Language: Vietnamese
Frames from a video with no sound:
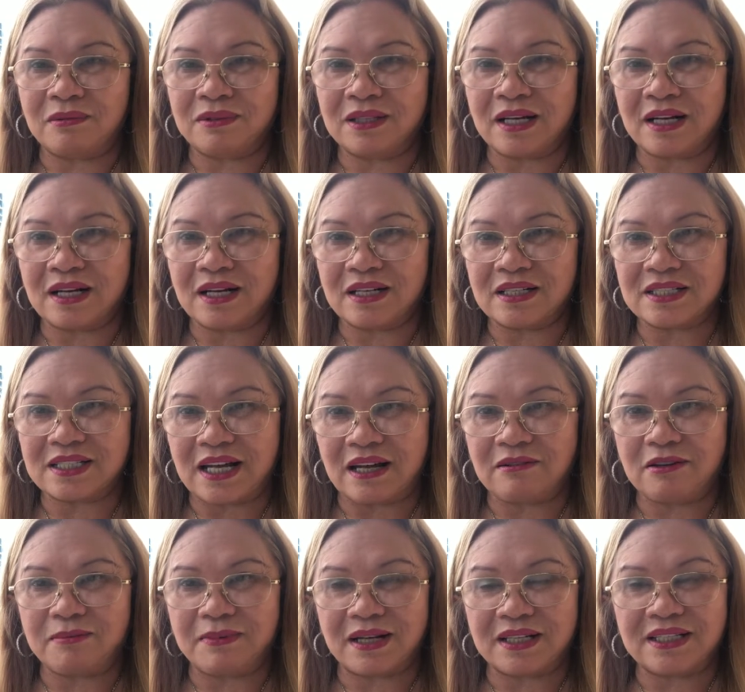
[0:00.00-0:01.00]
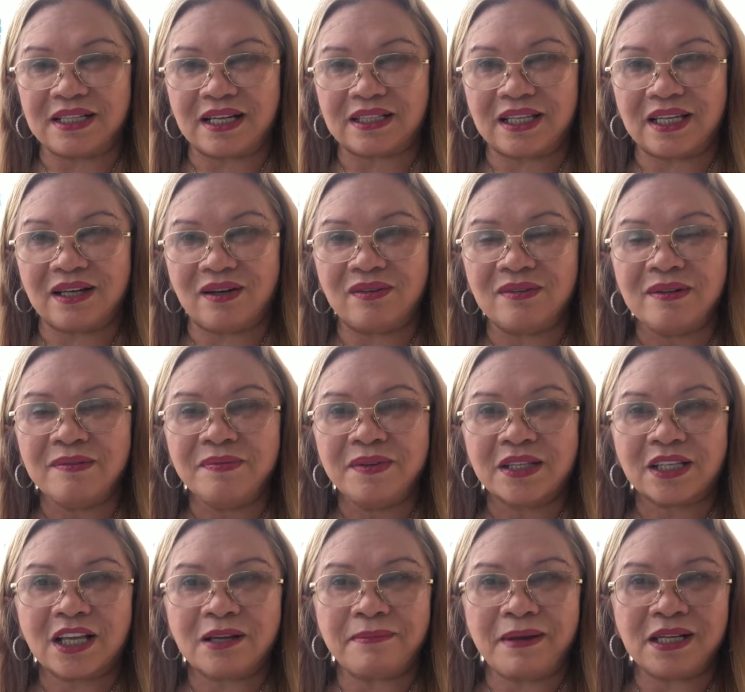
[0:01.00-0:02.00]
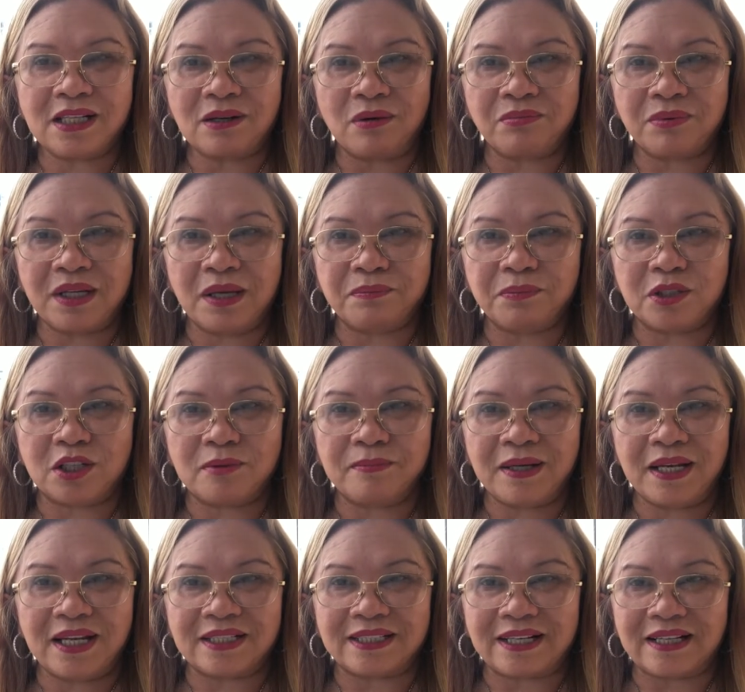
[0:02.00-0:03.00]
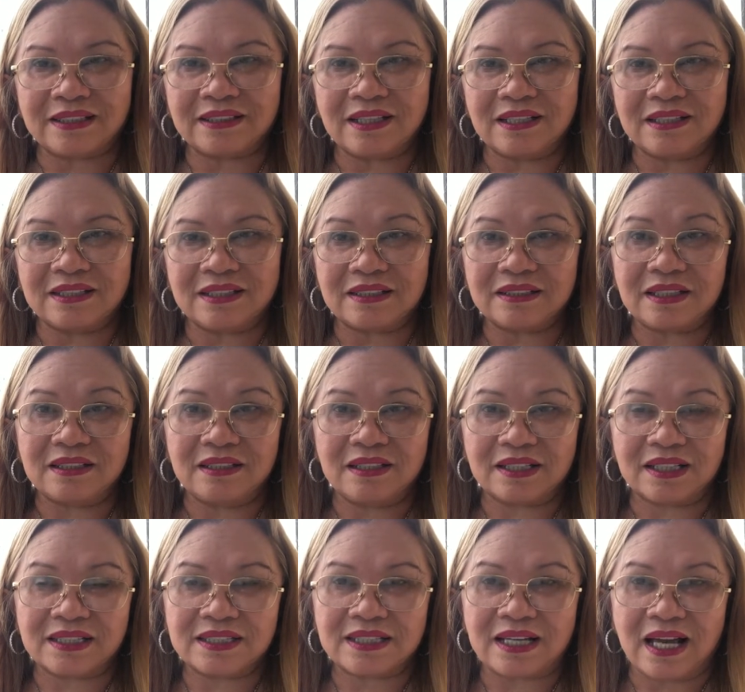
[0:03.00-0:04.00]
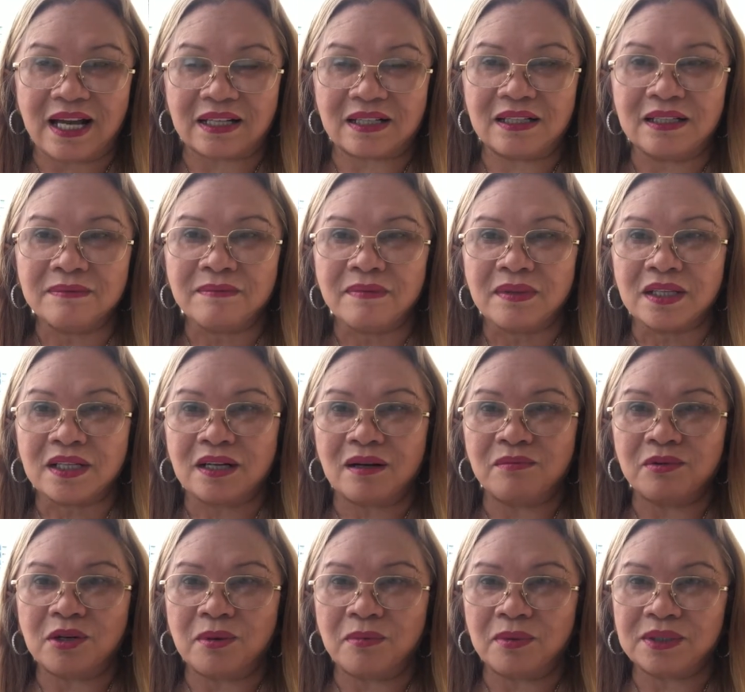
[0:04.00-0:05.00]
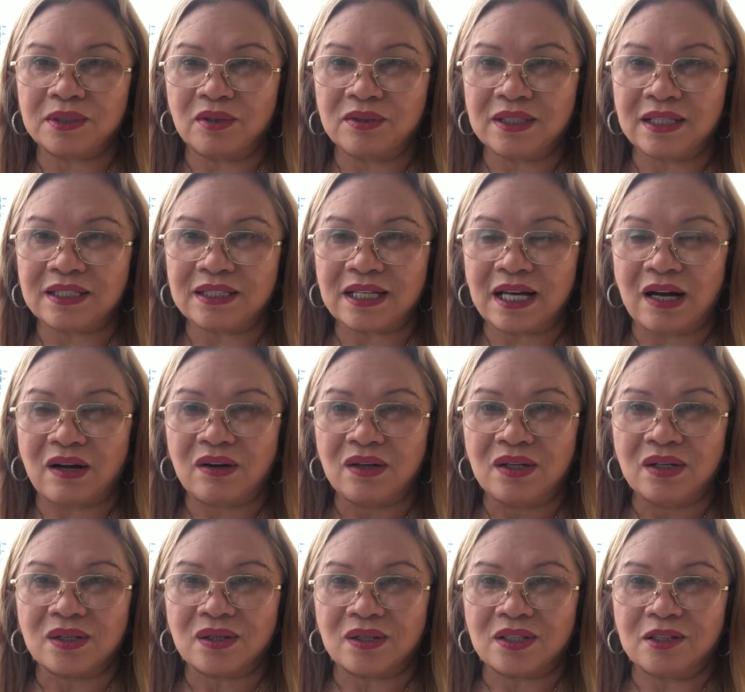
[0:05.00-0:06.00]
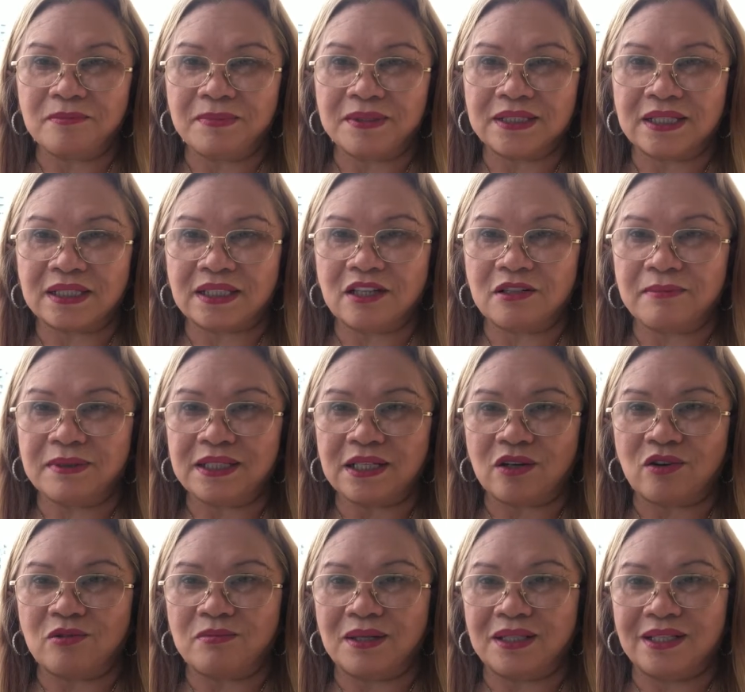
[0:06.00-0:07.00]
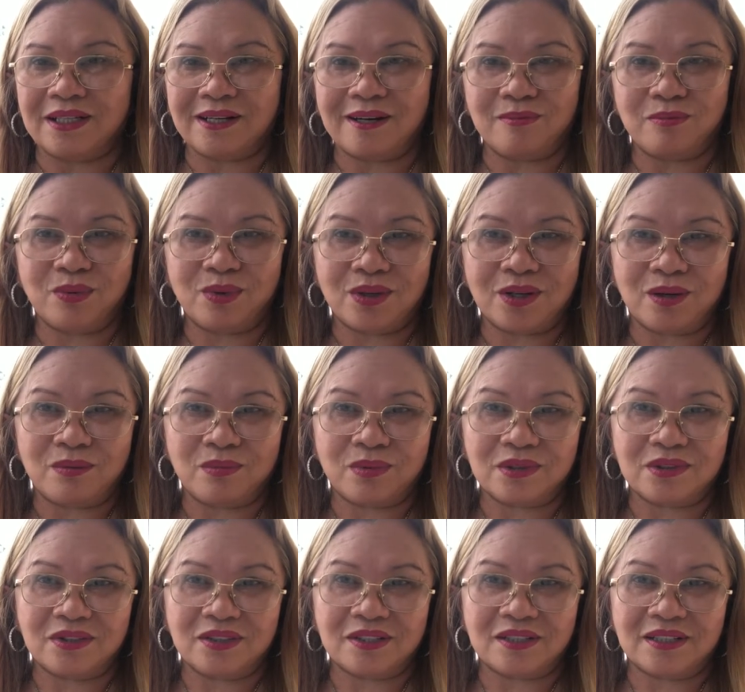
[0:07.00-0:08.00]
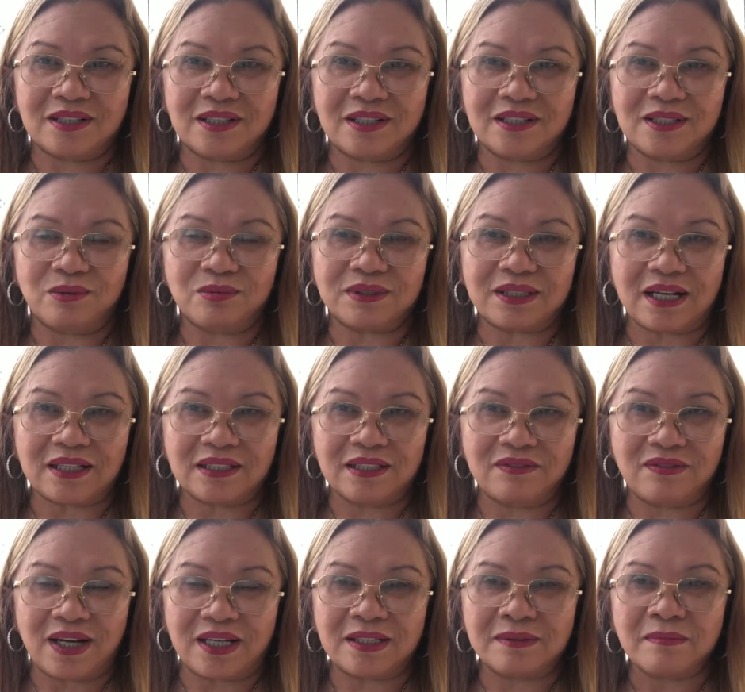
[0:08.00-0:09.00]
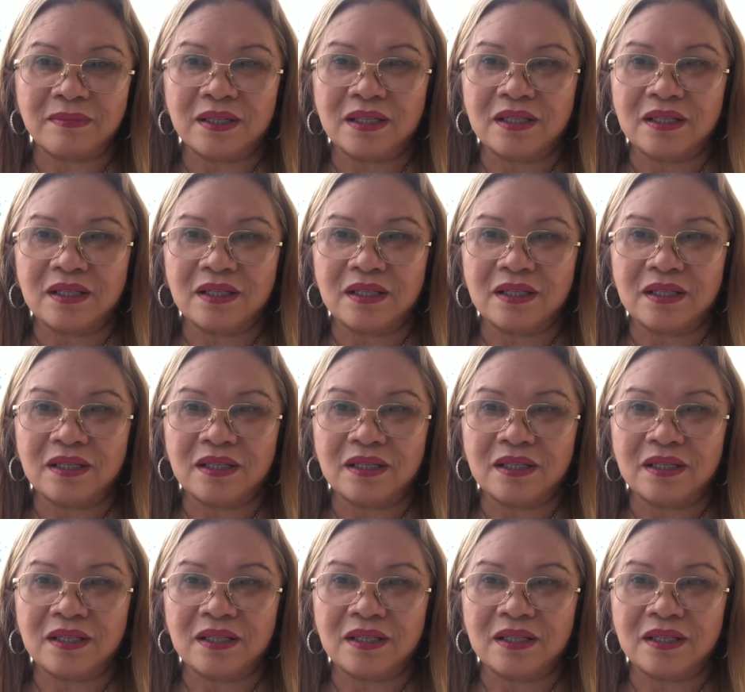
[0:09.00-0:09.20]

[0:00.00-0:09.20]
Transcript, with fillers: văn khăn trắng là bạn giặt theo cái máy công nghiệp thì nó mới là trắng tinh trắng tinh như khách sạn á không có một dấu vết nào còn nếu mình giặt theo máy giặt của mình thì không có không có được giống ờ, trắng như vậy